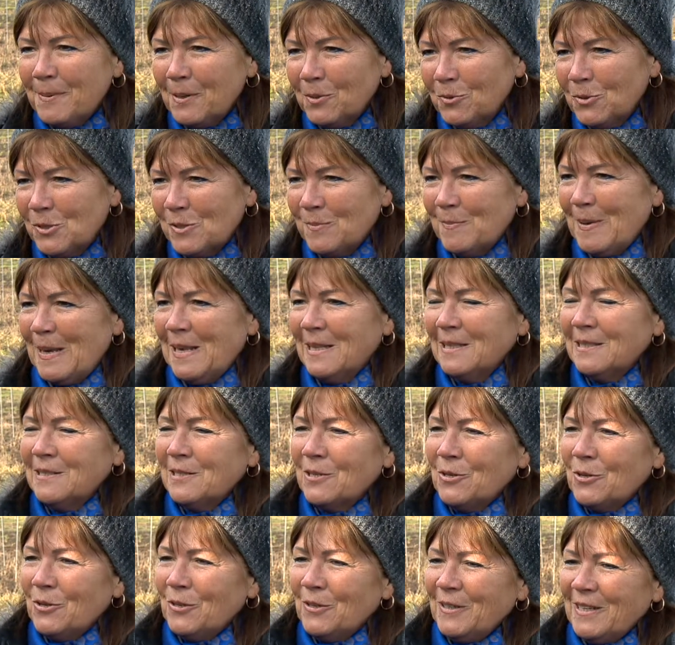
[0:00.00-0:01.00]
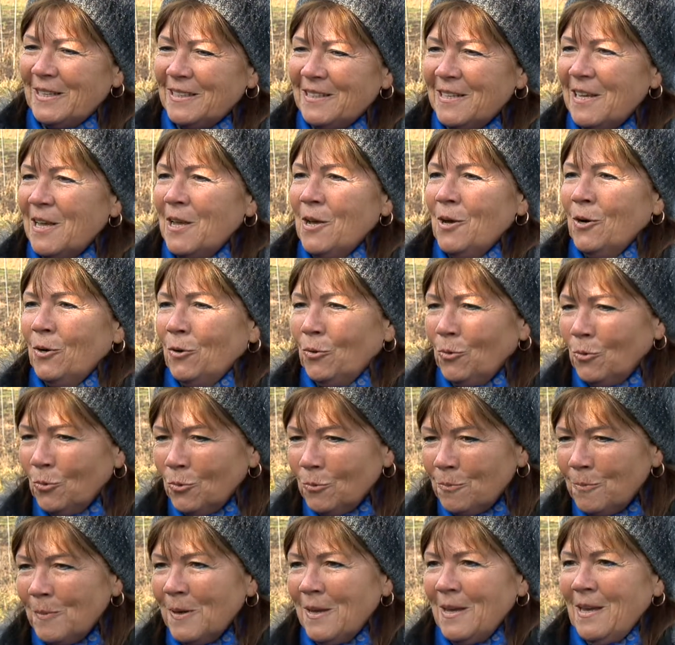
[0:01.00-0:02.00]
bei uns melden können,
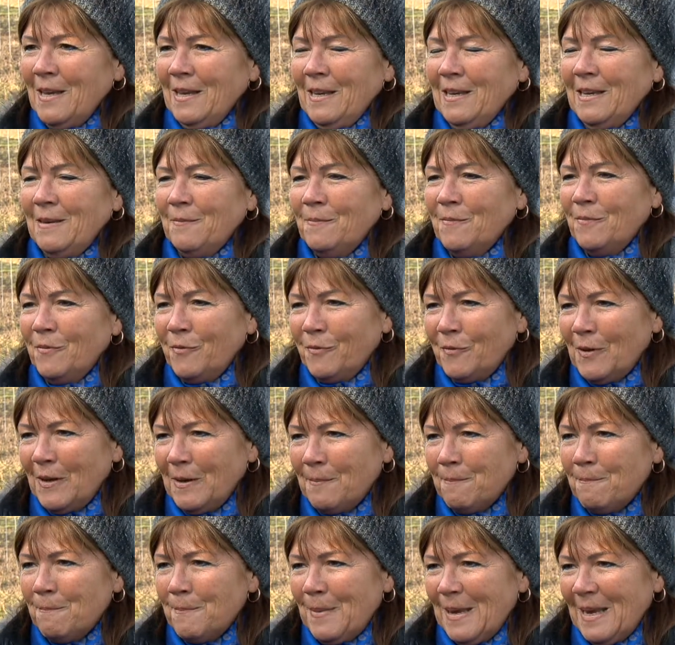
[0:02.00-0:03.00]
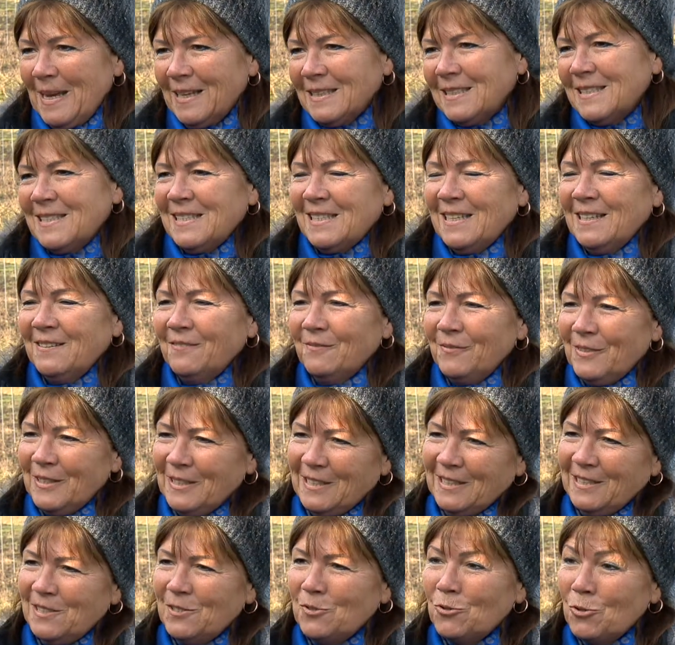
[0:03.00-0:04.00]
um im, im März
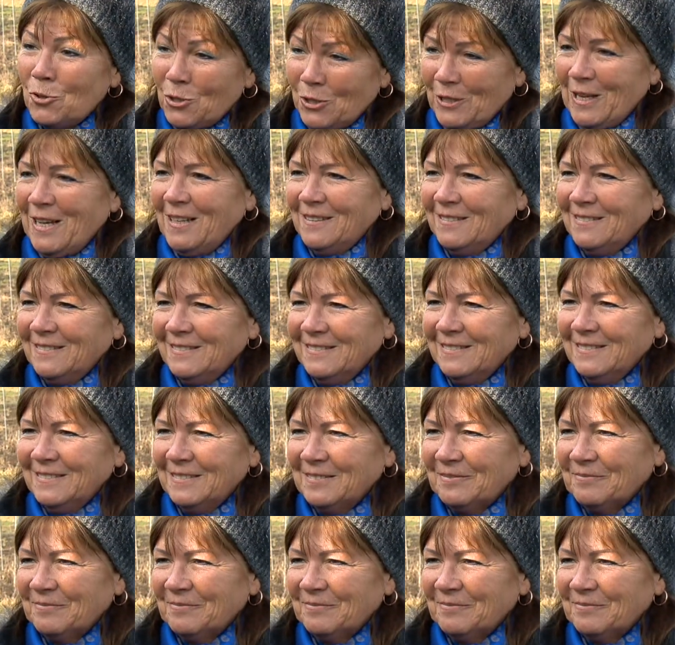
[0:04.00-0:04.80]
wieder zu starten.